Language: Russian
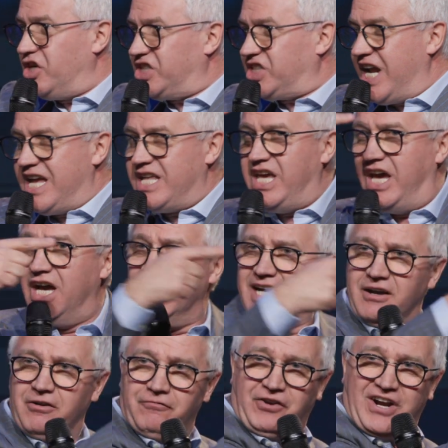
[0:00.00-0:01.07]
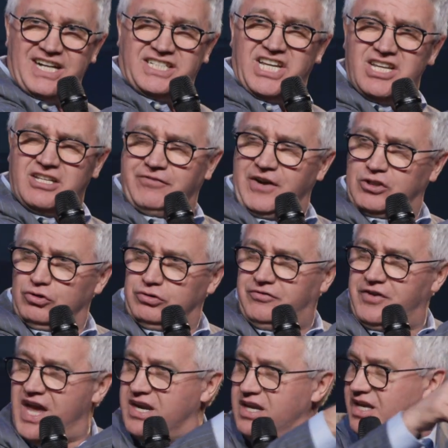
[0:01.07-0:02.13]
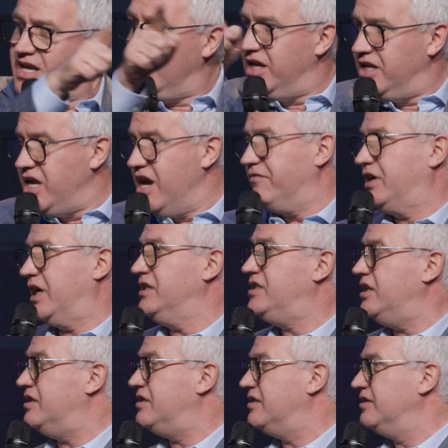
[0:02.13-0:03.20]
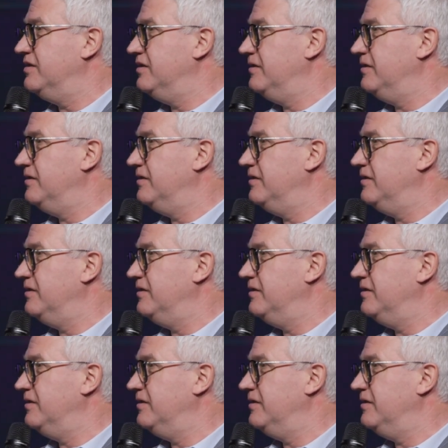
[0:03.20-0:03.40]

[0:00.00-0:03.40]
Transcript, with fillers: решение, входить в эту дверь или не входить.